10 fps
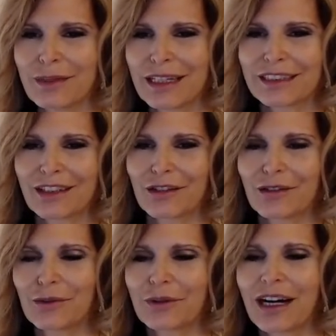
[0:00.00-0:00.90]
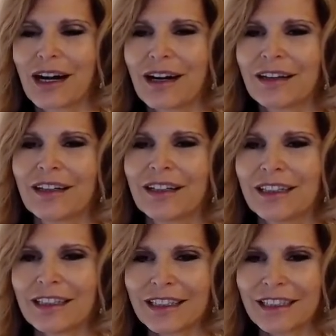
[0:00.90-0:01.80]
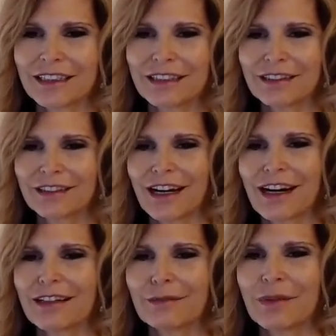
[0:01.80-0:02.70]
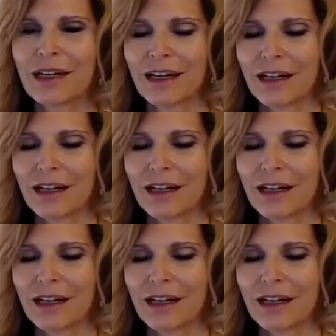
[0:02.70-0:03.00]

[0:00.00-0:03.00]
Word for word: maître en yoga, guide de dame.